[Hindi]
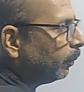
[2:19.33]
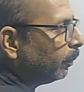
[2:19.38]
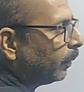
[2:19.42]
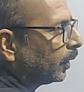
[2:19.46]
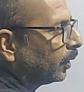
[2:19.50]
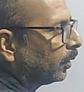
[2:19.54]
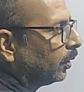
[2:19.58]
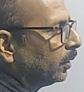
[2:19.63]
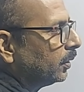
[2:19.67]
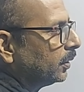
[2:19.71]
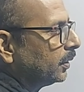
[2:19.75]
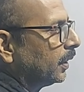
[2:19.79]
नंबर
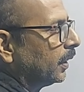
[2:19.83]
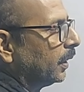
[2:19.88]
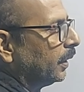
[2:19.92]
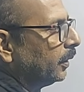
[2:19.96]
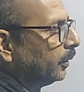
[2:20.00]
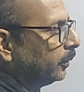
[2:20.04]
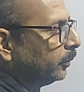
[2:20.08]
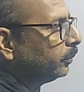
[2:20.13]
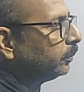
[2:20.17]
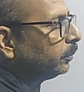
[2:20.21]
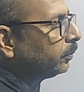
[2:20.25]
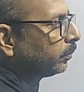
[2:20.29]
कौन सा है
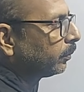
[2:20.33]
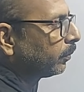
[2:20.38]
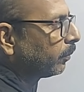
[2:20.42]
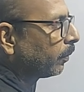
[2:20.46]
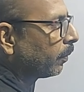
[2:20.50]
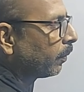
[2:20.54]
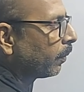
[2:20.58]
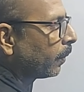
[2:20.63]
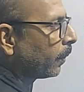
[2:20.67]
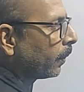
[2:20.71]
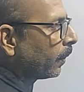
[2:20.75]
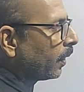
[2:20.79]

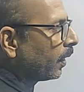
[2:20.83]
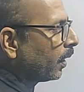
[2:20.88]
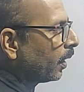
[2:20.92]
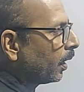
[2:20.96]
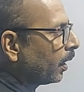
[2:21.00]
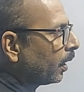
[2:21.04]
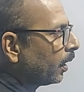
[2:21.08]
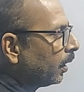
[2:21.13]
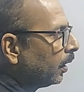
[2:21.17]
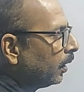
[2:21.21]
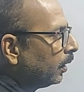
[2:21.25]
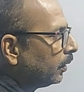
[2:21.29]

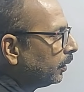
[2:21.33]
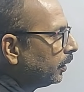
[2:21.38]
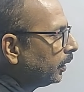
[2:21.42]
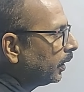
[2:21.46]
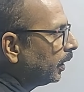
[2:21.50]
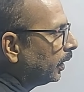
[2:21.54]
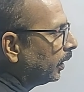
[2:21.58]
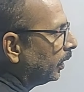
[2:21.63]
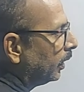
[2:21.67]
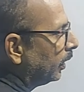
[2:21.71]
ठीक है